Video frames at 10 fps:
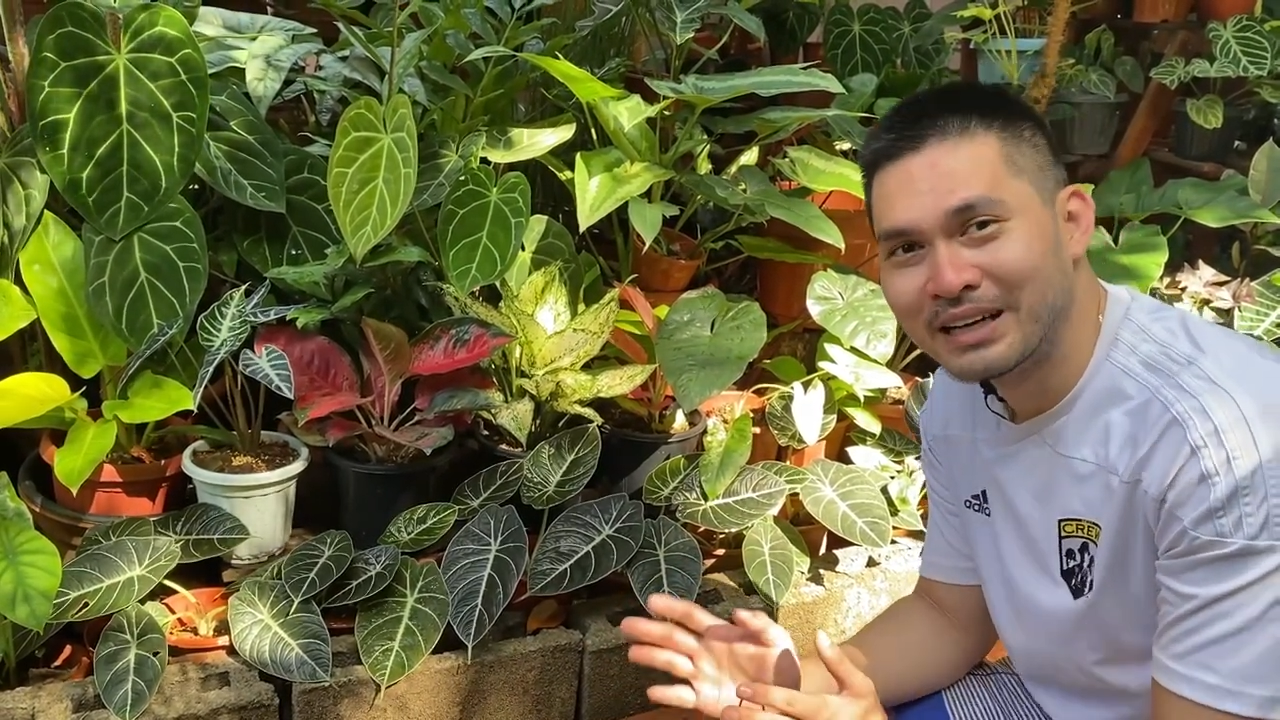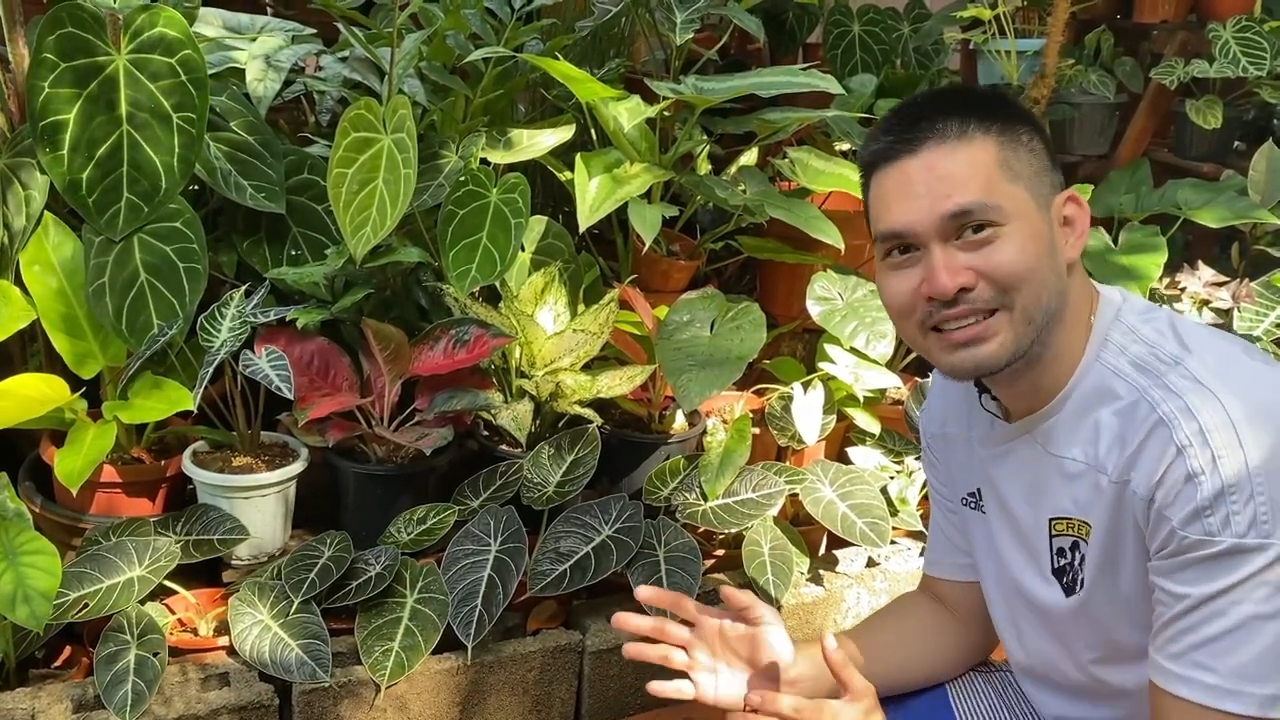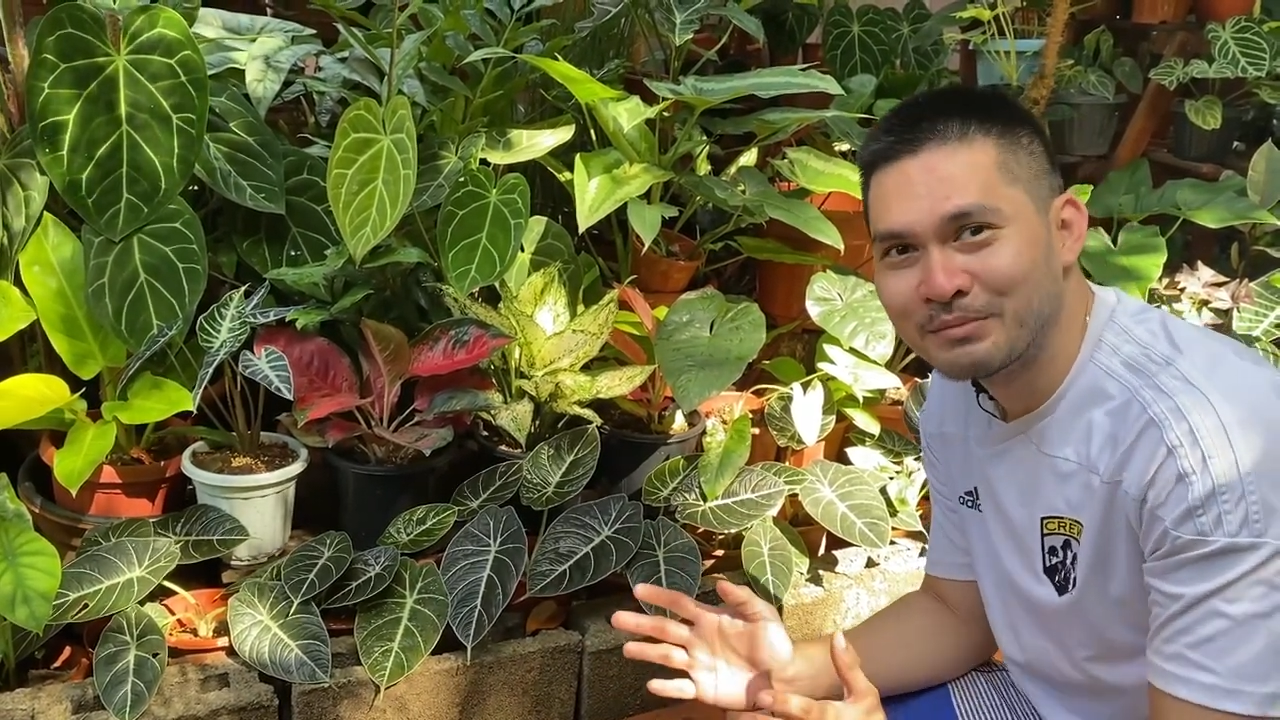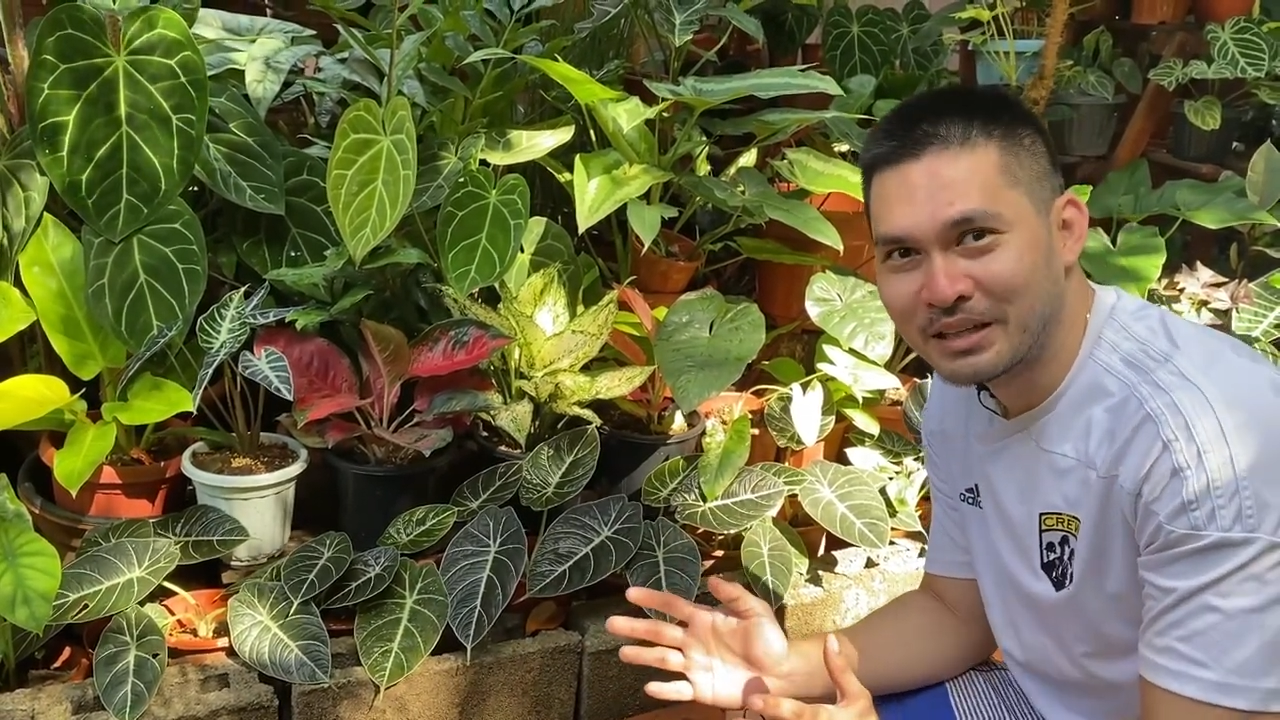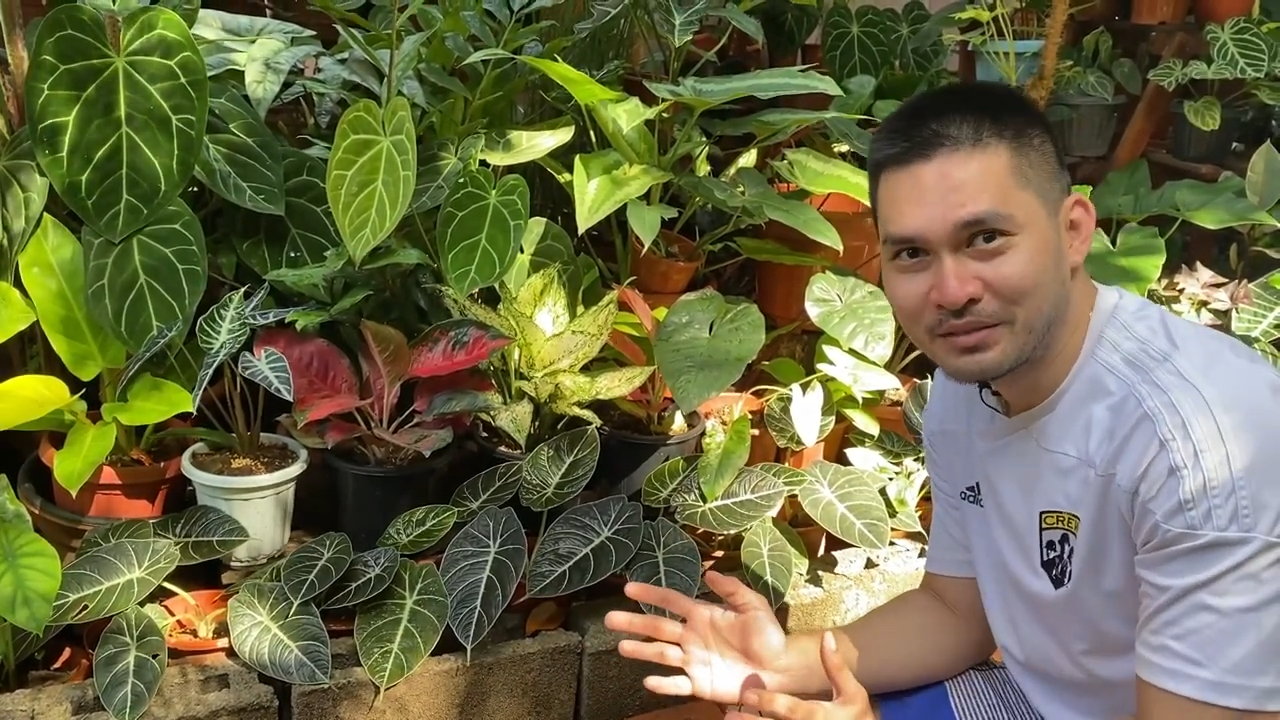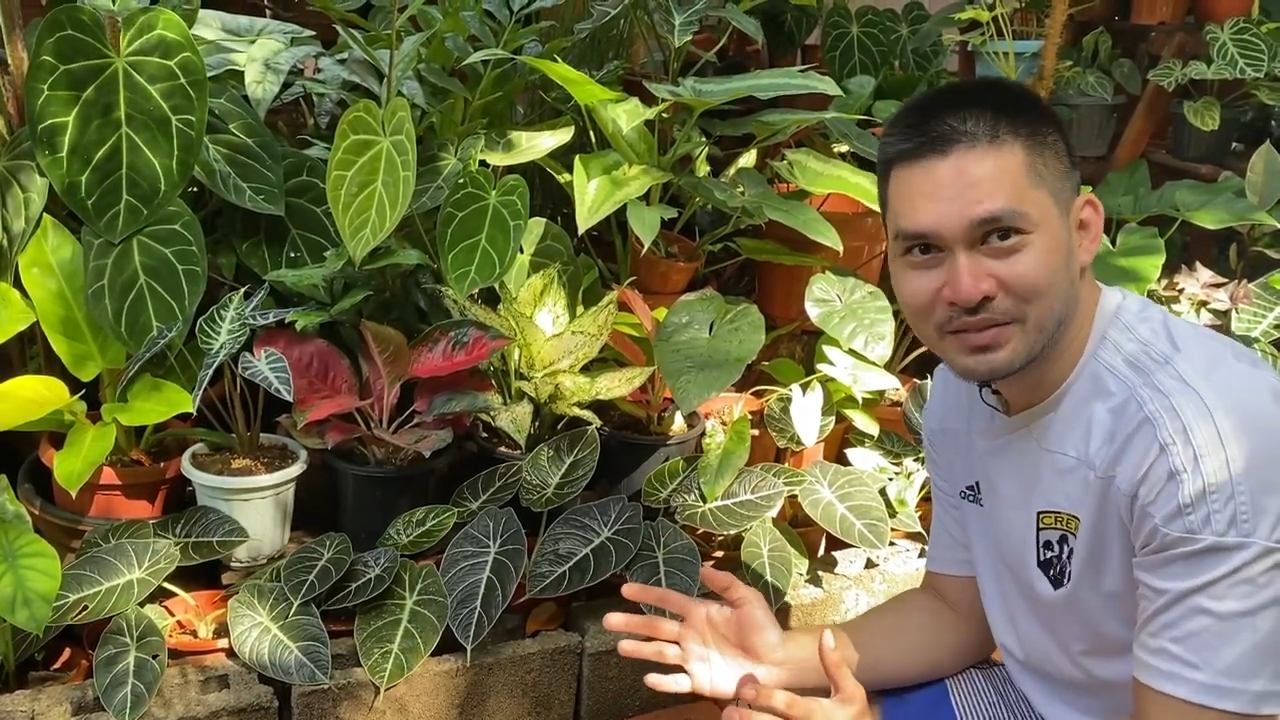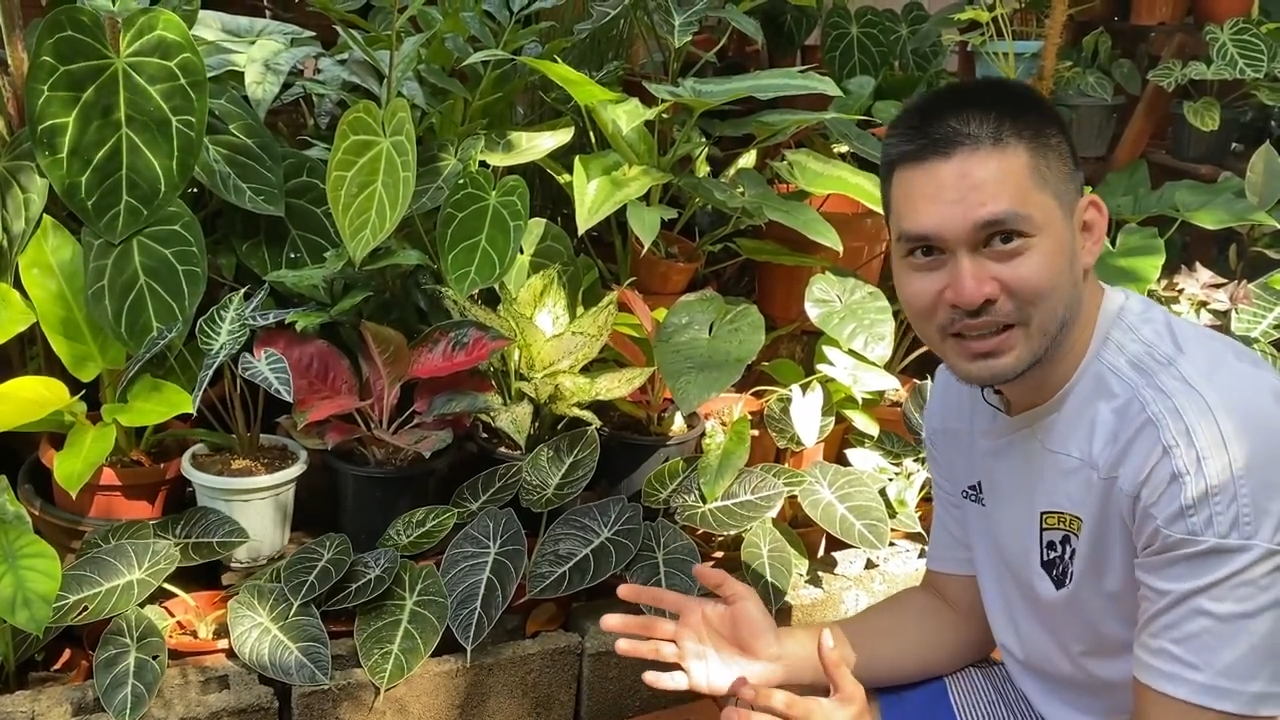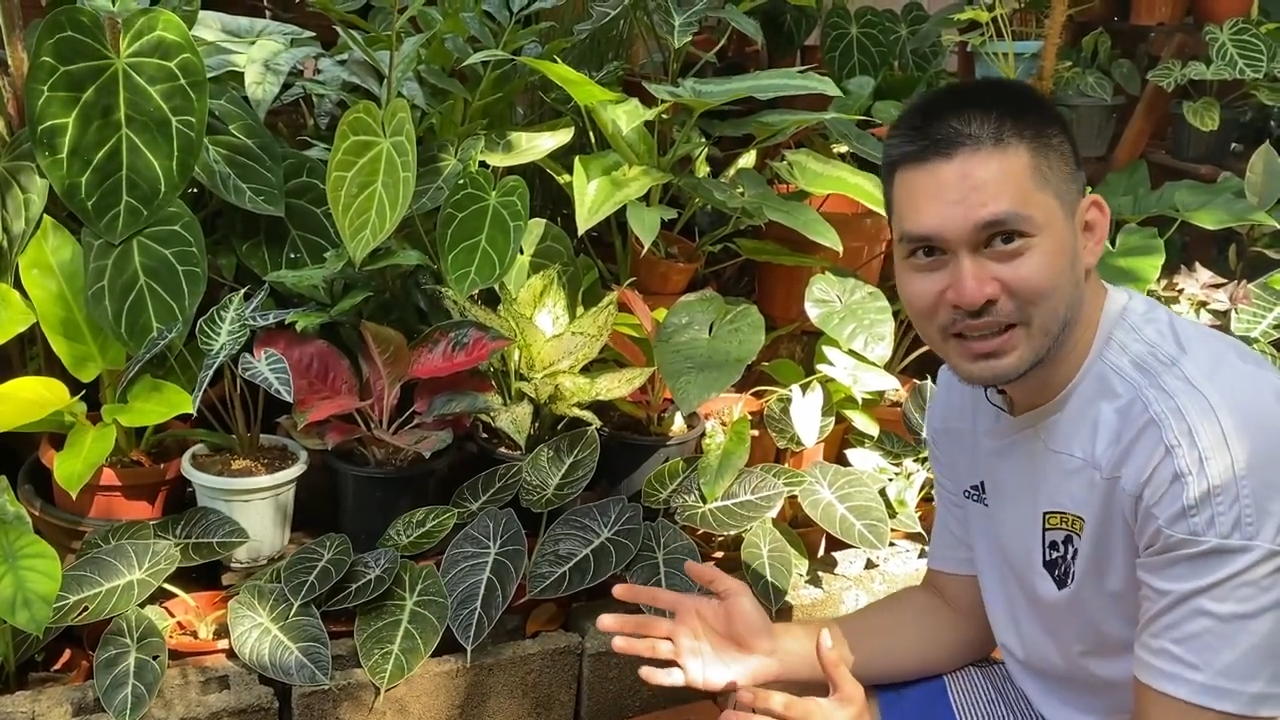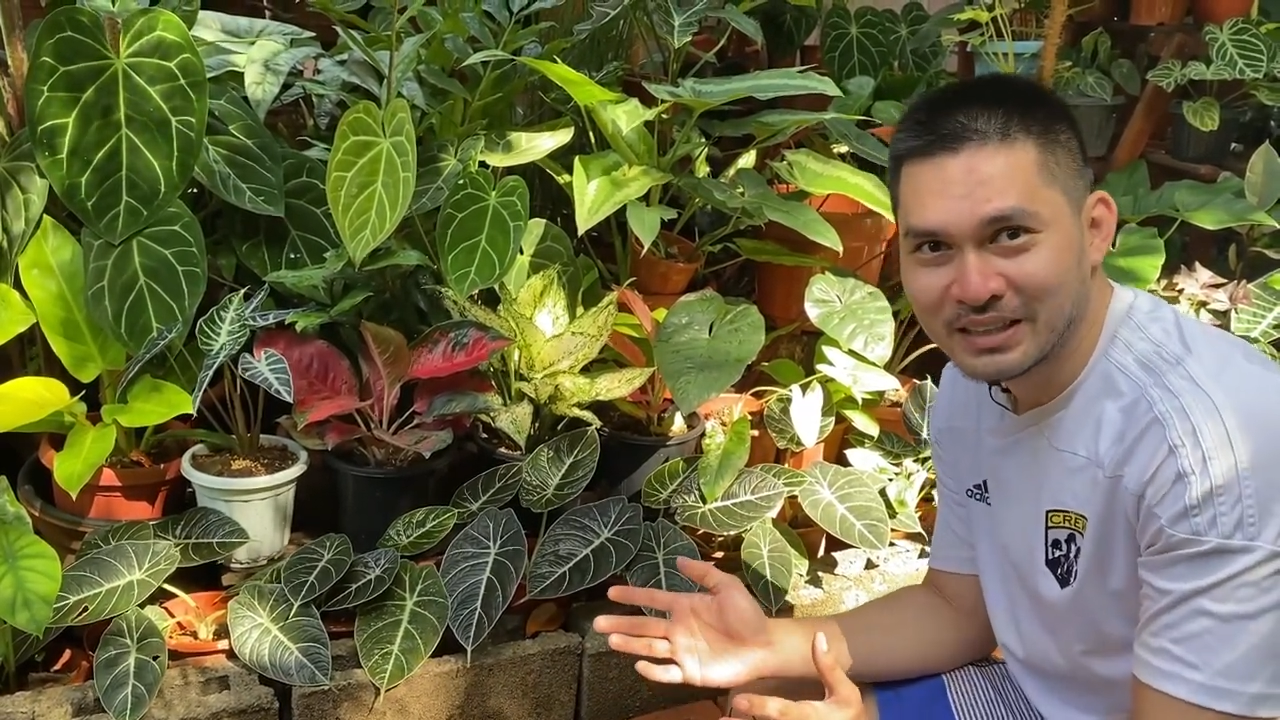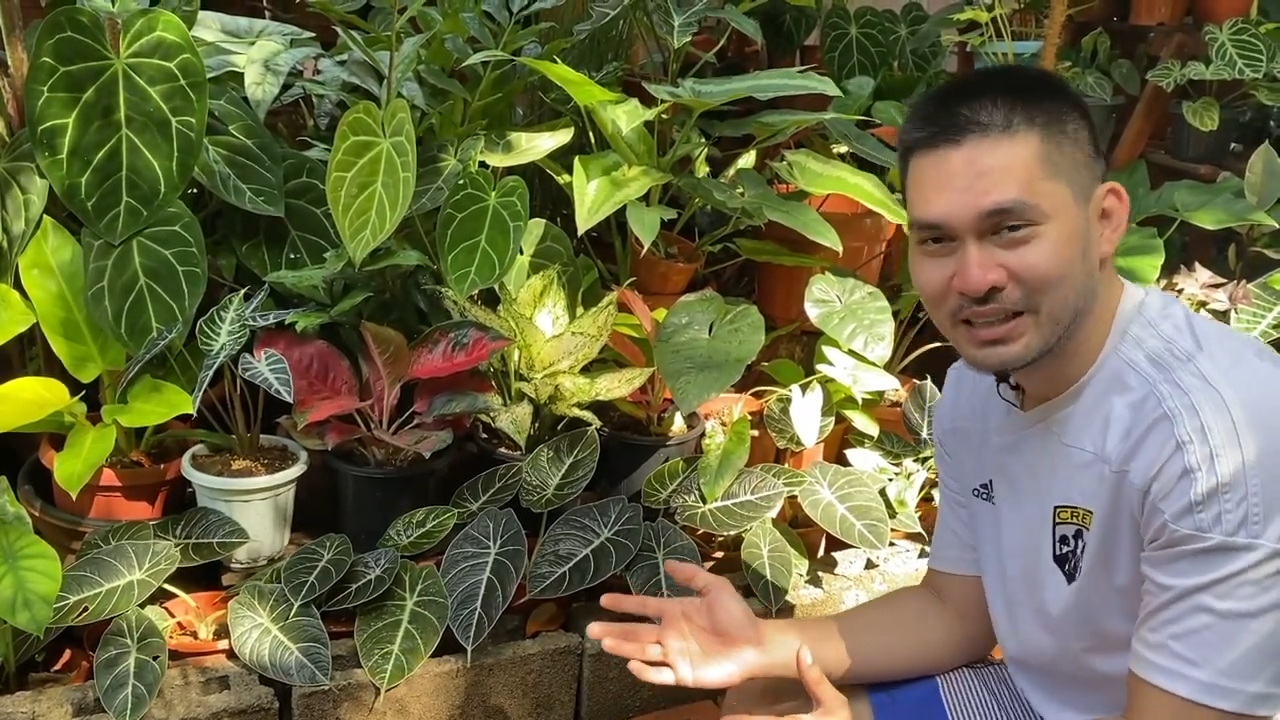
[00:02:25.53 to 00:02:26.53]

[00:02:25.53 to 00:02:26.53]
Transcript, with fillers: Ate Maravik.